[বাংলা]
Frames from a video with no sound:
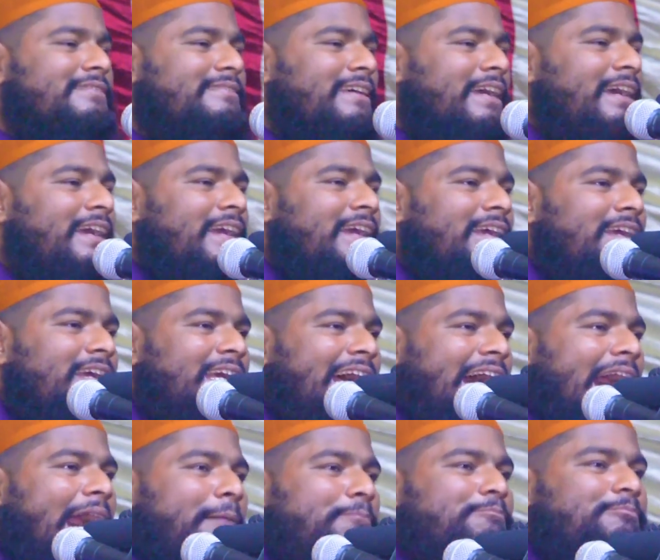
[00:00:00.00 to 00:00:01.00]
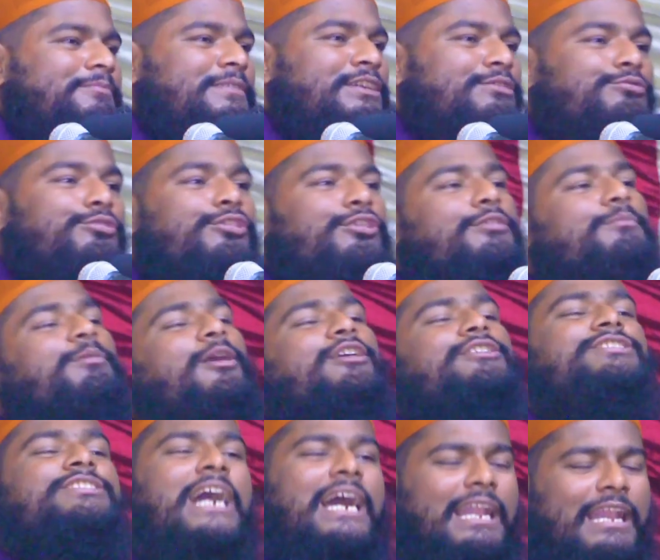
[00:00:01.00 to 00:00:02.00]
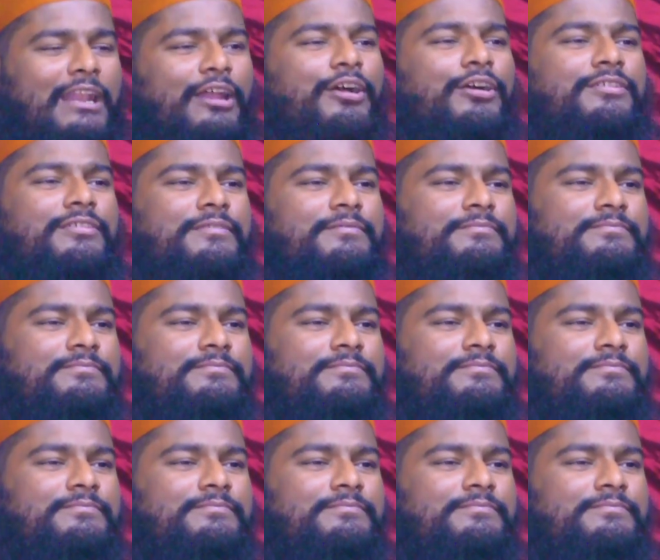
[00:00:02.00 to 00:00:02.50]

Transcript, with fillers: যে আপনি কোন বংশের লোক